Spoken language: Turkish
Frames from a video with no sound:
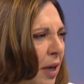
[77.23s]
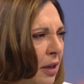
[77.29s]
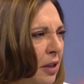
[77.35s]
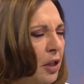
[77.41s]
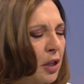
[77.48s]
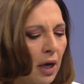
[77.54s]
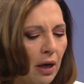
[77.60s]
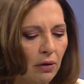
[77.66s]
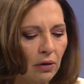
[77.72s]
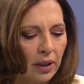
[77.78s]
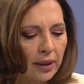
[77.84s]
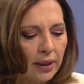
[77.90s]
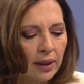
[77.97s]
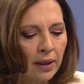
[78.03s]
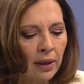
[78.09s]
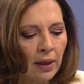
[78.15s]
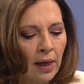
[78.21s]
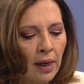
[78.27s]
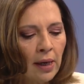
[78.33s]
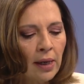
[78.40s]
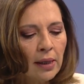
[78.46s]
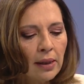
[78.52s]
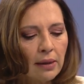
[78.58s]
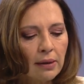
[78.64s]
aşağı yukarı.
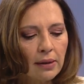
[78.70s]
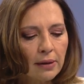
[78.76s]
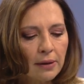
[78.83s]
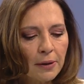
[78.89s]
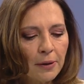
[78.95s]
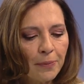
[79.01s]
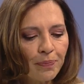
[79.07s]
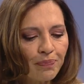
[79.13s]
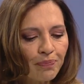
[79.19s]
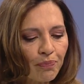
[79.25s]
E,